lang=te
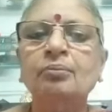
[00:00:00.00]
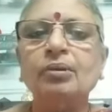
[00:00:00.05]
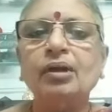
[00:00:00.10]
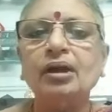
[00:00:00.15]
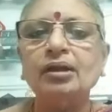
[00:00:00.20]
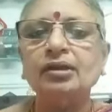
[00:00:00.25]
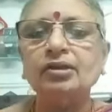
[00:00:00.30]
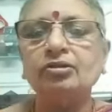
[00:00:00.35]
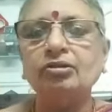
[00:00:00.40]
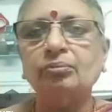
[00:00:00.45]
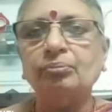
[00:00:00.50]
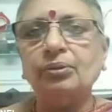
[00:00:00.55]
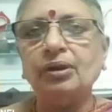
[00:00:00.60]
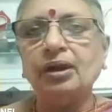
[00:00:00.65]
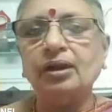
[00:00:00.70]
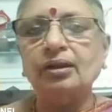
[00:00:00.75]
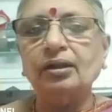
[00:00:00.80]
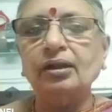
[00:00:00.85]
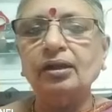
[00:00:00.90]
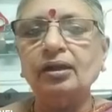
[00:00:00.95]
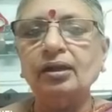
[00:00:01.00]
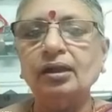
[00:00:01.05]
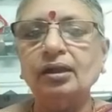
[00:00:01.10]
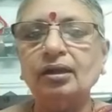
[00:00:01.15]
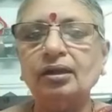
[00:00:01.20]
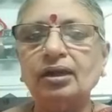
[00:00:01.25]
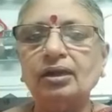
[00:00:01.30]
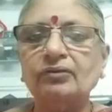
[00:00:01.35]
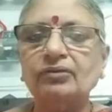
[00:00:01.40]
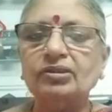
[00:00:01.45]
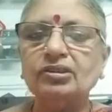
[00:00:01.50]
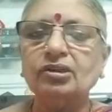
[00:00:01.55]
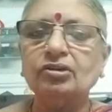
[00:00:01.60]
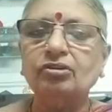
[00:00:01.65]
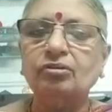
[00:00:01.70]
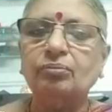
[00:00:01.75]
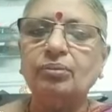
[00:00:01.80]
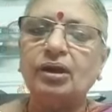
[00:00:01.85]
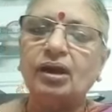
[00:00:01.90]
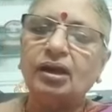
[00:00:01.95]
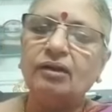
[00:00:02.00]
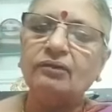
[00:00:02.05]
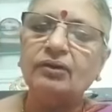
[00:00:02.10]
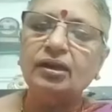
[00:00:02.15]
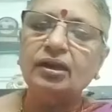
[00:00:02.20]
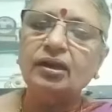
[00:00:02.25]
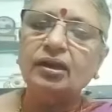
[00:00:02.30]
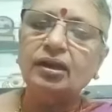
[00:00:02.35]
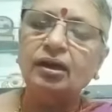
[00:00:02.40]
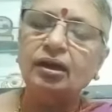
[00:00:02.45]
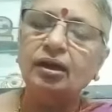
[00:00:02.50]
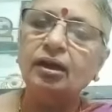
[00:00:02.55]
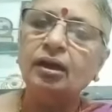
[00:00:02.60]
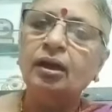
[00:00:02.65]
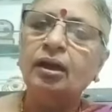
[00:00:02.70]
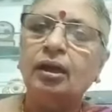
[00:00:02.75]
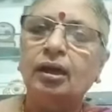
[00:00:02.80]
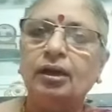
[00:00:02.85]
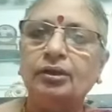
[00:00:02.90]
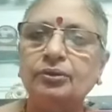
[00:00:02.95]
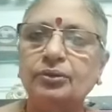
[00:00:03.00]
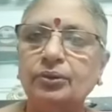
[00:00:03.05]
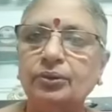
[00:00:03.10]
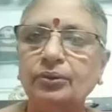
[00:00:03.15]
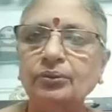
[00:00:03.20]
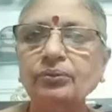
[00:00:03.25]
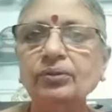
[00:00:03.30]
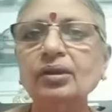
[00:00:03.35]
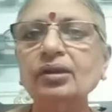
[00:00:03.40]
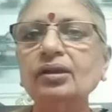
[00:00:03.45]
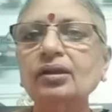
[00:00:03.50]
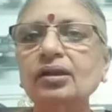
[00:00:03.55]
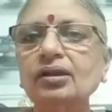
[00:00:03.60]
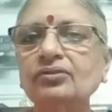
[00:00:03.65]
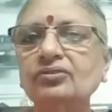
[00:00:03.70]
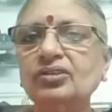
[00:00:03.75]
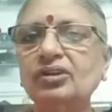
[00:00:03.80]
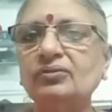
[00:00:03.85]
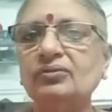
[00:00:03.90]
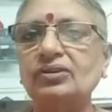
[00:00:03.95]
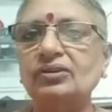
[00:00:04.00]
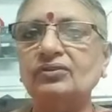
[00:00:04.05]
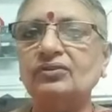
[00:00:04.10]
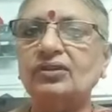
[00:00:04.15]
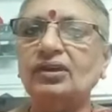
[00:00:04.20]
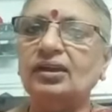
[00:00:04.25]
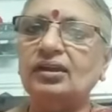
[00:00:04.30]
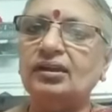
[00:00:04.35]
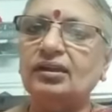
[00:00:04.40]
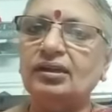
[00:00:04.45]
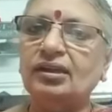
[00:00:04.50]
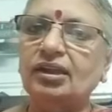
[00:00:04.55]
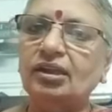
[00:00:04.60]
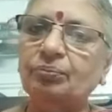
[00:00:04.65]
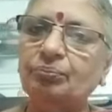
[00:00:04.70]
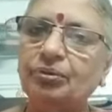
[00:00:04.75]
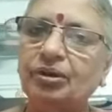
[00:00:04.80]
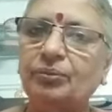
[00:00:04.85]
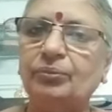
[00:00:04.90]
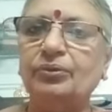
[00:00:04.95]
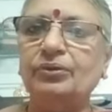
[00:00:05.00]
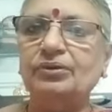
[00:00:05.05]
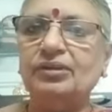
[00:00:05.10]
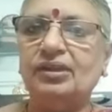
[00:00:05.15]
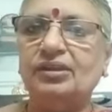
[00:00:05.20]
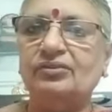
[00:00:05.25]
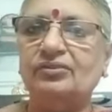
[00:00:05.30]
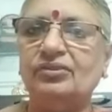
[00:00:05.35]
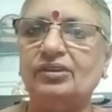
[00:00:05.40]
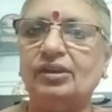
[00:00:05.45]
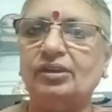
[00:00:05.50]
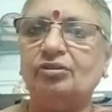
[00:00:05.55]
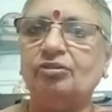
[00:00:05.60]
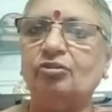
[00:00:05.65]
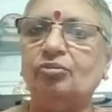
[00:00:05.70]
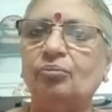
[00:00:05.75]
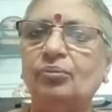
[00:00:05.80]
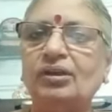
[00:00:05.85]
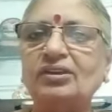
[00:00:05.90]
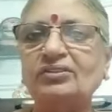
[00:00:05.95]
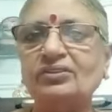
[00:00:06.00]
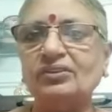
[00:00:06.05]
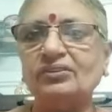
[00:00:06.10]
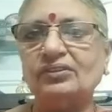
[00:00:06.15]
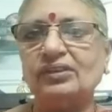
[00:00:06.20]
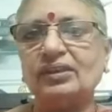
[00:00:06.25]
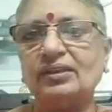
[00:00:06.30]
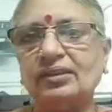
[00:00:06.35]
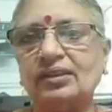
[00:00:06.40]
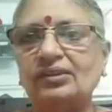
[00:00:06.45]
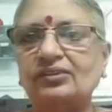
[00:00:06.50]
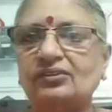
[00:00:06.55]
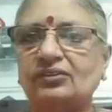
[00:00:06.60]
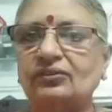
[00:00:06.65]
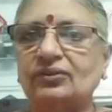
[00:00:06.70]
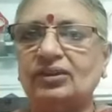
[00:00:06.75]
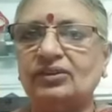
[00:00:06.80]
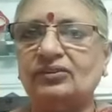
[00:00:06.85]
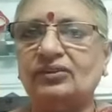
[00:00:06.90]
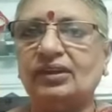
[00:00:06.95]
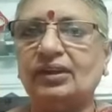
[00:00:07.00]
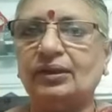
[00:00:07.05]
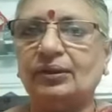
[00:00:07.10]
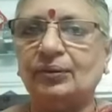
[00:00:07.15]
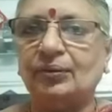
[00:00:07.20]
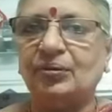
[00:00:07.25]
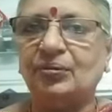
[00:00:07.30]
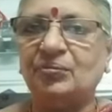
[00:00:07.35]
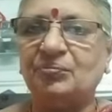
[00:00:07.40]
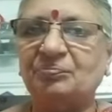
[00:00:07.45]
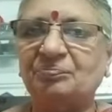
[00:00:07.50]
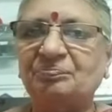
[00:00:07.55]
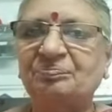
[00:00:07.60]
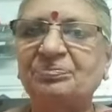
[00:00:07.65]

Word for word: పాటకు ప్రాణంలా కవితకు భావంలా అన్యోన్యంగా జీవించాలని ప్రబోధించారు మంచి సందేశం ఇచ్చారు